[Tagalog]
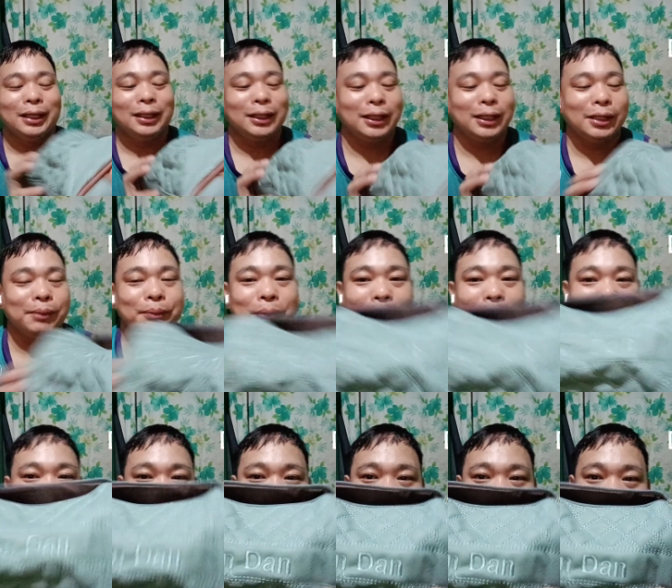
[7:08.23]
na napili
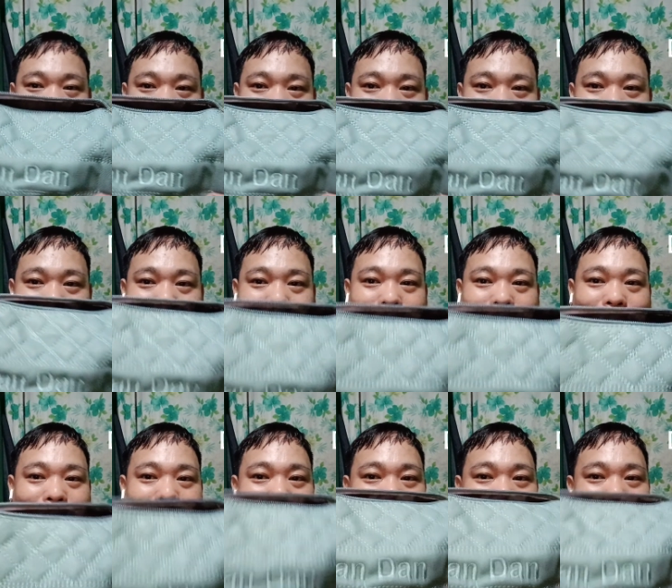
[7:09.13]
ko.
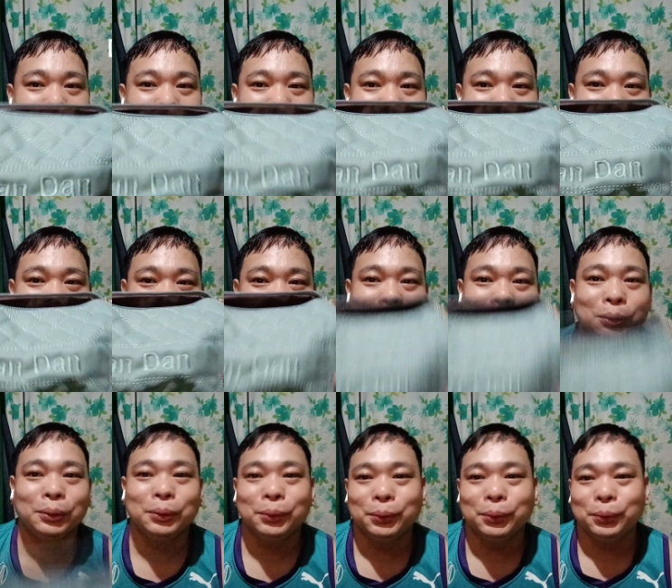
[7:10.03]
Light
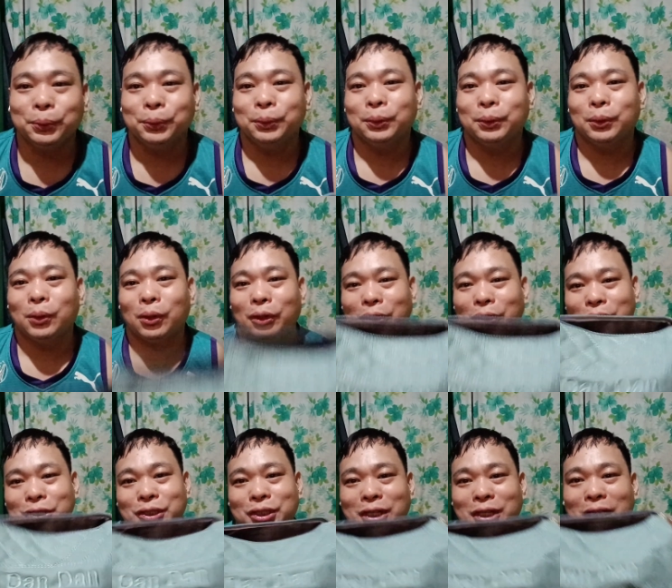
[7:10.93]
blue or
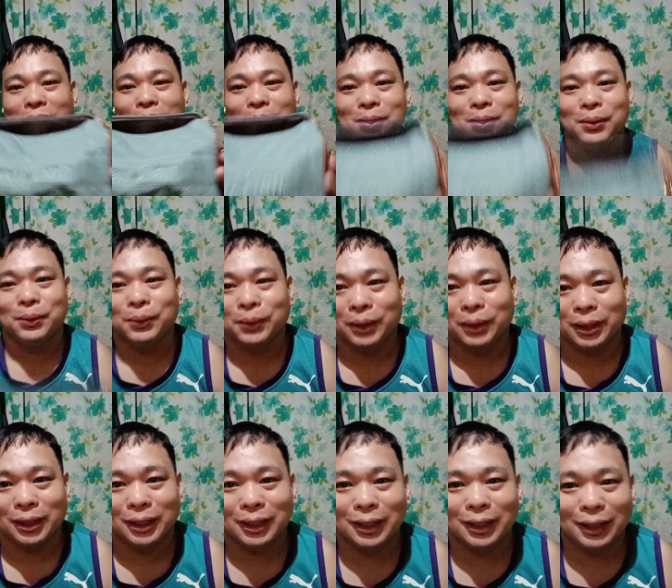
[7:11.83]
sky blue.
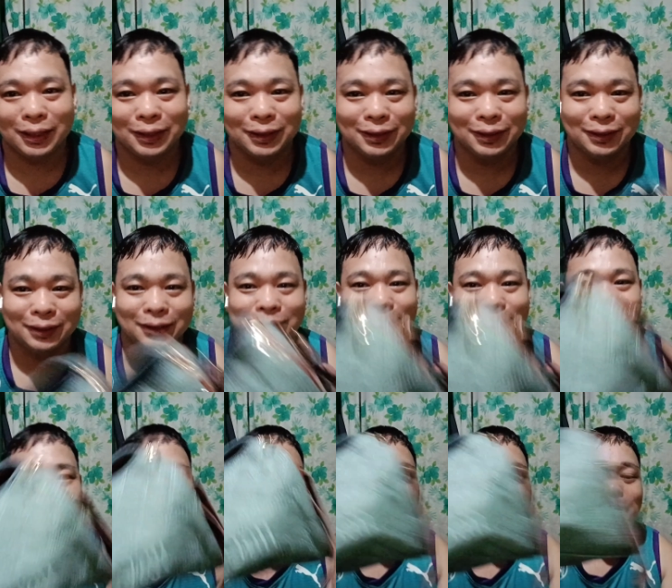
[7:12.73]
Ayan.
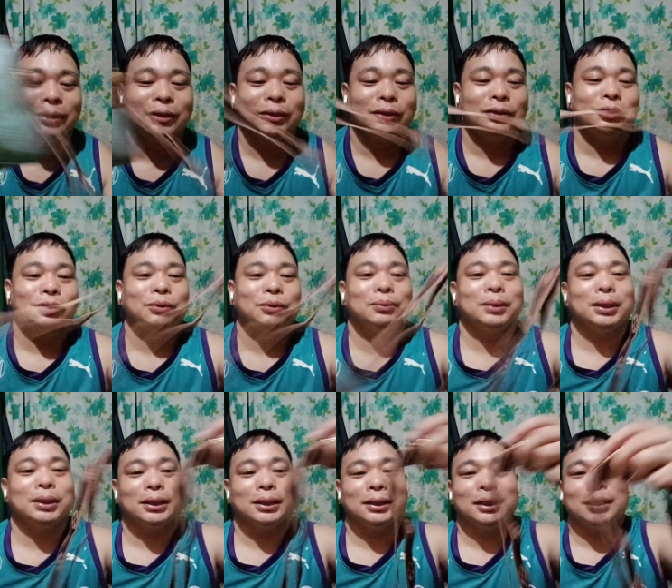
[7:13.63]
So,
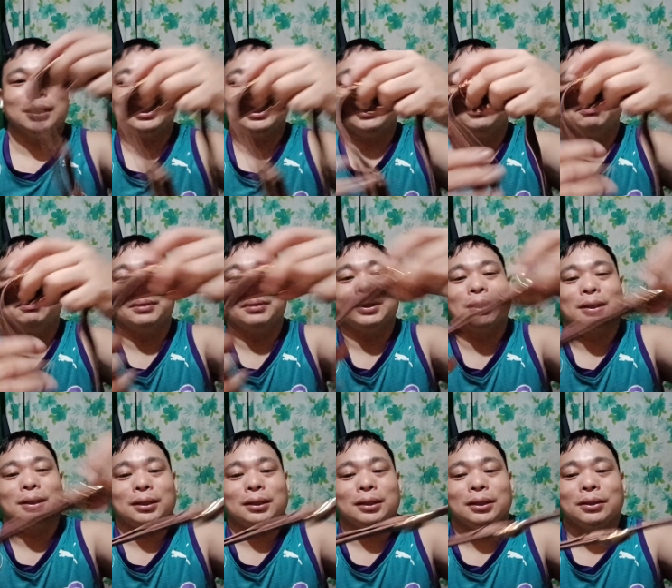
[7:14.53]
maganda rin yung,
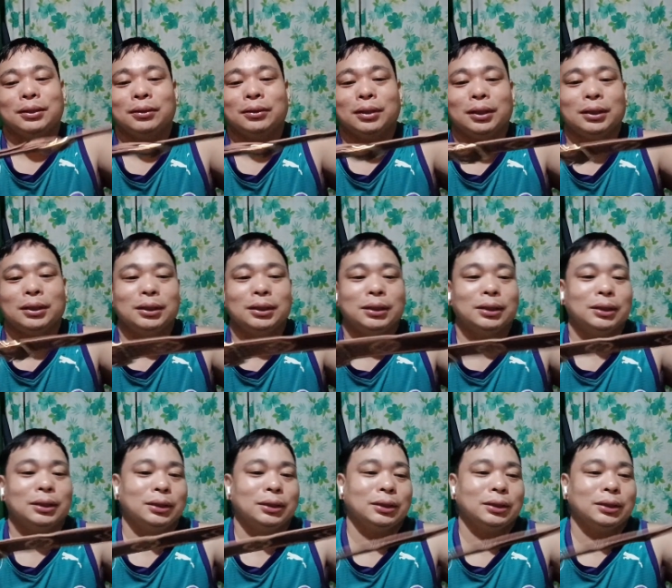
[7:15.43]
yung kanya